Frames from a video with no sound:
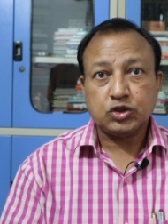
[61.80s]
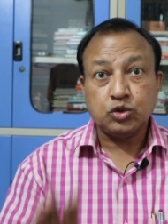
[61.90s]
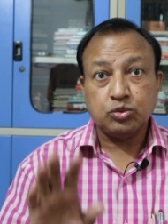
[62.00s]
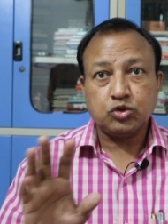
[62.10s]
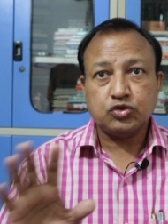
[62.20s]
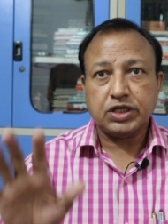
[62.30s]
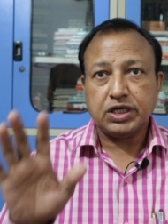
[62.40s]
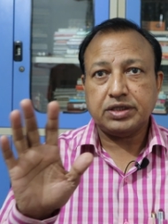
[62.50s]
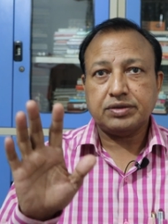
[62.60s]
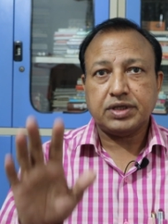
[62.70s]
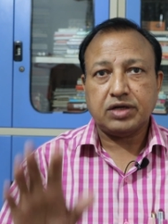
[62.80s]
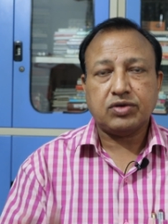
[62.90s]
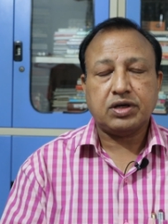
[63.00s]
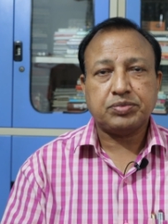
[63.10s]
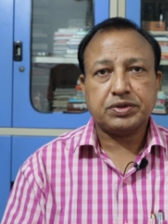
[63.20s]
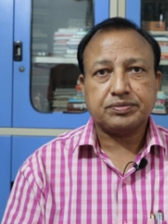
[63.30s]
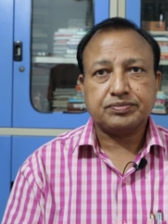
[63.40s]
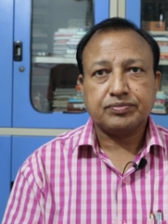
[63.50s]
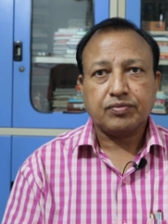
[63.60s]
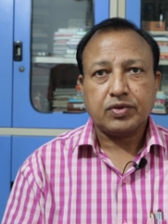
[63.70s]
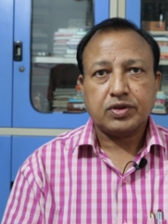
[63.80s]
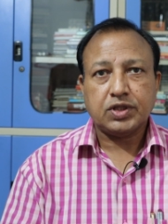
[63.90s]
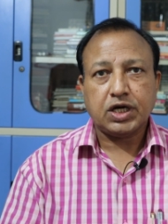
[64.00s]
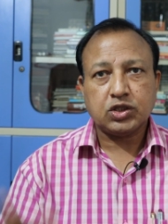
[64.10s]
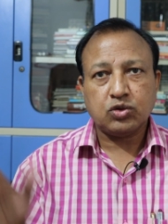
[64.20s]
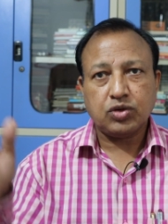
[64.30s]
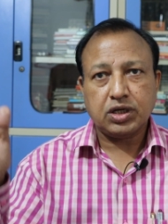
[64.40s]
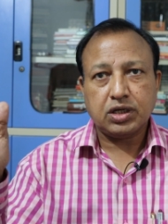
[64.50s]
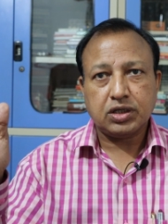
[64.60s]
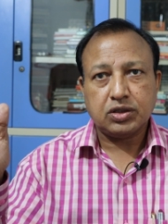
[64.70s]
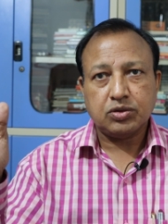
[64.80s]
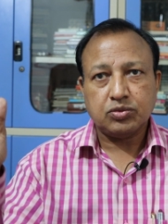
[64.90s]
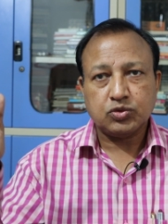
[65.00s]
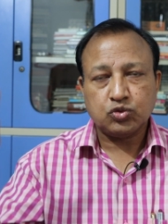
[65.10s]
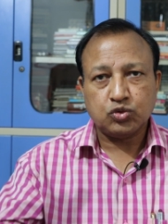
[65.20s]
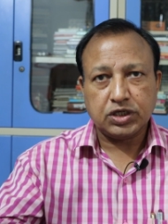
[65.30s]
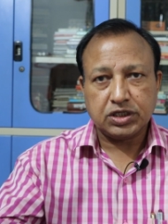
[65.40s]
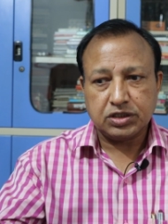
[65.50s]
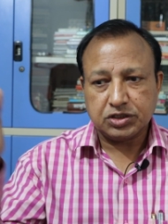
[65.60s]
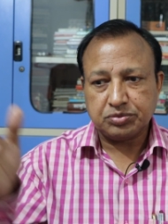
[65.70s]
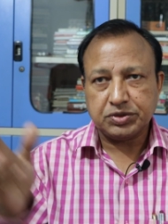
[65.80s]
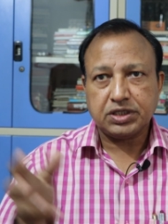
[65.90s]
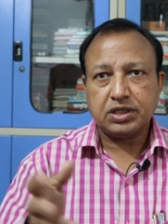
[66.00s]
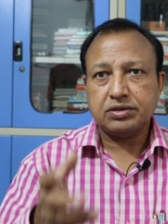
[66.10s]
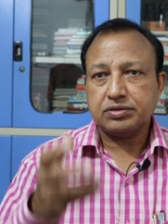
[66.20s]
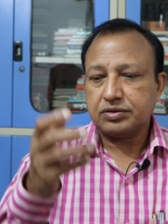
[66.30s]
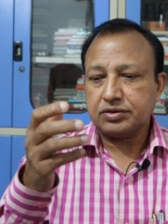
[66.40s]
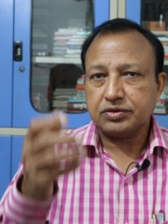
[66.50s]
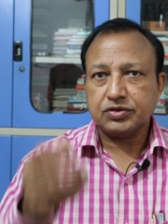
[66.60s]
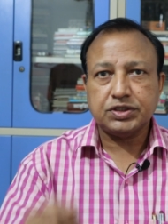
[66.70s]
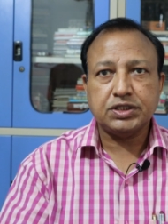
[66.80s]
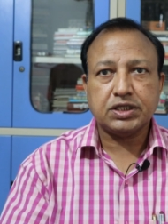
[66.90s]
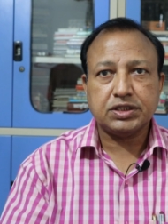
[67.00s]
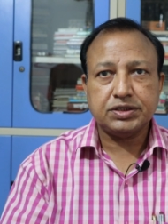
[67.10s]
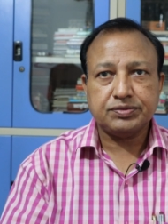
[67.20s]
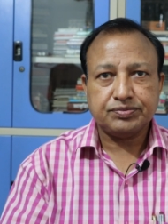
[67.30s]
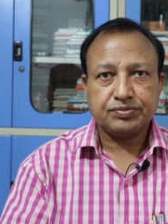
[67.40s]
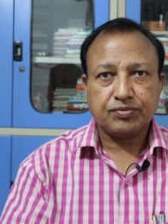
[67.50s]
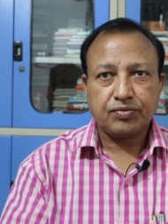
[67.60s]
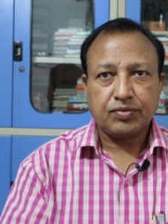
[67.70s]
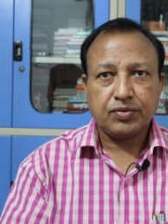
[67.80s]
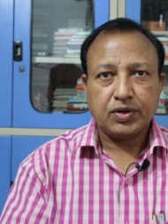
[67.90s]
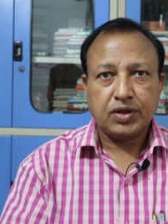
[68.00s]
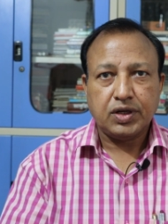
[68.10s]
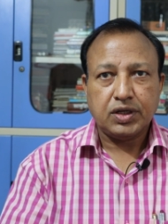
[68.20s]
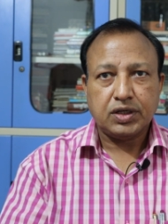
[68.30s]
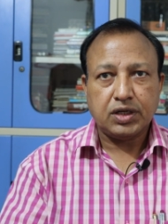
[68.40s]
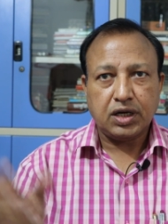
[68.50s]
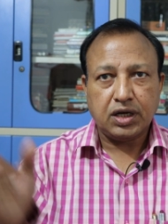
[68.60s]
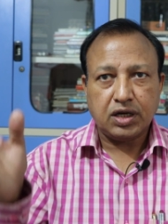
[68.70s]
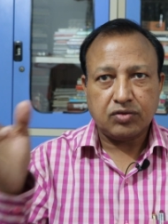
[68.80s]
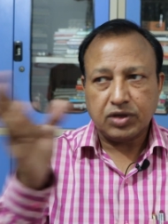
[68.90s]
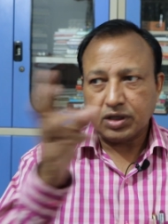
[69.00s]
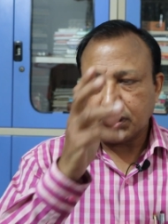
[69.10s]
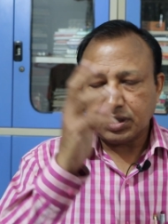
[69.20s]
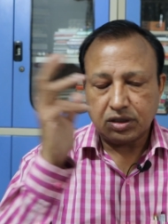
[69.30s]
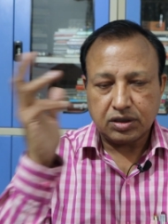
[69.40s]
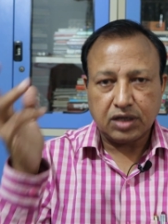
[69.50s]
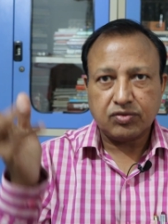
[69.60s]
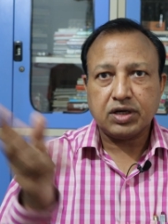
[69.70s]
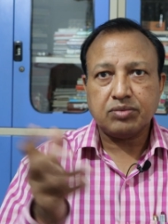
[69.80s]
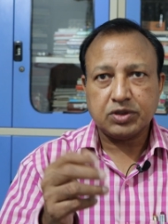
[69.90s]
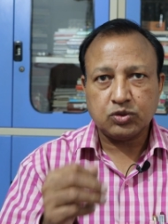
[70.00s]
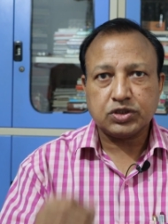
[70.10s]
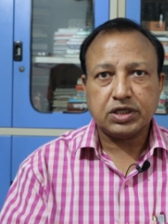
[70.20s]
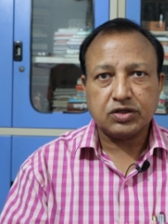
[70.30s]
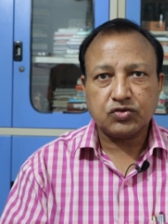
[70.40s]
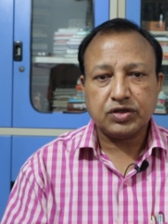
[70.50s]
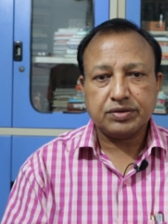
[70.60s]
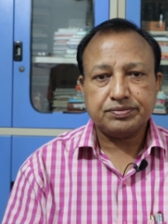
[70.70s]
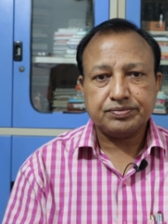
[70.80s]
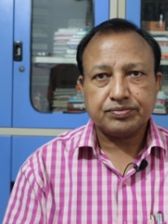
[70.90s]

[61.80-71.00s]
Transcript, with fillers: अशुभ ऊर्जाएं हैं वहाँ पर ना तो वहाँ सूर्य की रश्मियाँ सीधी आती ना हवा का आवागमन होता ढंग से